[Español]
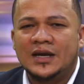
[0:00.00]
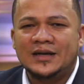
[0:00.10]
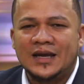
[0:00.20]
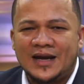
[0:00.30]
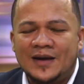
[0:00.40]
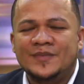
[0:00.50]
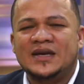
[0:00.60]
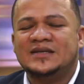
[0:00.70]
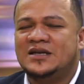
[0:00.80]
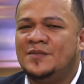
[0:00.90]
el que cambia
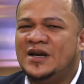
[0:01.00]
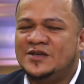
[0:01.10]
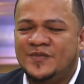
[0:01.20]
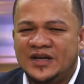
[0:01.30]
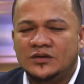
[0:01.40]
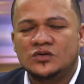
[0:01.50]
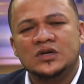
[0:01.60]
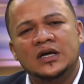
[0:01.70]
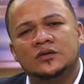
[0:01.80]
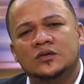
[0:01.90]
se llama el Espíritu
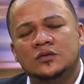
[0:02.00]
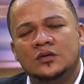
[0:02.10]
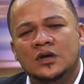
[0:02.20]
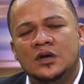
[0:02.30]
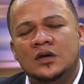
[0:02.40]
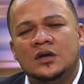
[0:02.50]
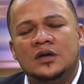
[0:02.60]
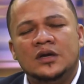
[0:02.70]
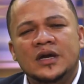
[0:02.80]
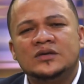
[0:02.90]
Santo
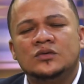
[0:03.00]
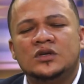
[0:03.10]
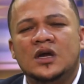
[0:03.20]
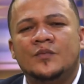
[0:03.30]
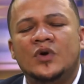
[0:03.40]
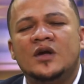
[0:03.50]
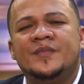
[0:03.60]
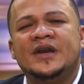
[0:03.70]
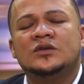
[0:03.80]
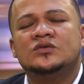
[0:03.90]
y a su tiempo el
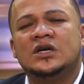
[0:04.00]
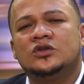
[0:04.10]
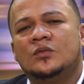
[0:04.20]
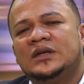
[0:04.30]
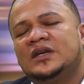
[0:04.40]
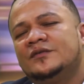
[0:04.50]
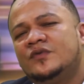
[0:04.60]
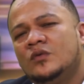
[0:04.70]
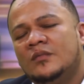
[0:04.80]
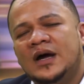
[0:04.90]
Espíritu Santo va
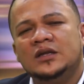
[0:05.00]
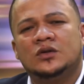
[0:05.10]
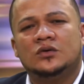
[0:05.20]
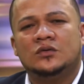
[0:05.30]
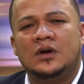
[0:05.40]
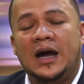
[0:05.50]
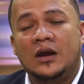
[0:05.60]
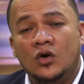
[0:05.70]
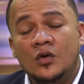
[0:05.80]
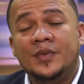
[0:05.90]
transformando
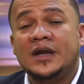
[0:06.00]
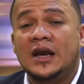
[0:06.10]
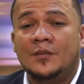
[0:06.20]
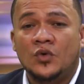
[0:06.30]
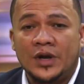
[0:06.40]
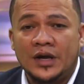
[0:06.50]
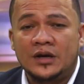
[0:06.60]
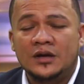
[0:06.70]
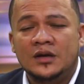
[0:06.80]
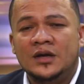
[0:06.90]
al hombre y a la
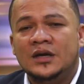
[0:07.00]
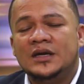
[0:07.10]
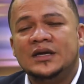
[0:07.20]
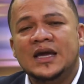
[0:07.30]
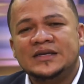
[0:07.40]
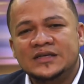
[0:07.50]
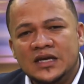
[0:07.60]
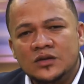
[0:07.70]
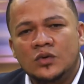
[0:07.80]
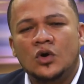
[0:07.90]
mujer y
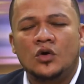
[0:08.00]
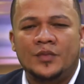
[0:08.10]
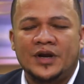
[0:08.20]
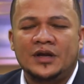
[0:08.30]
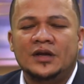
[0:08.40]
haciendo el hombre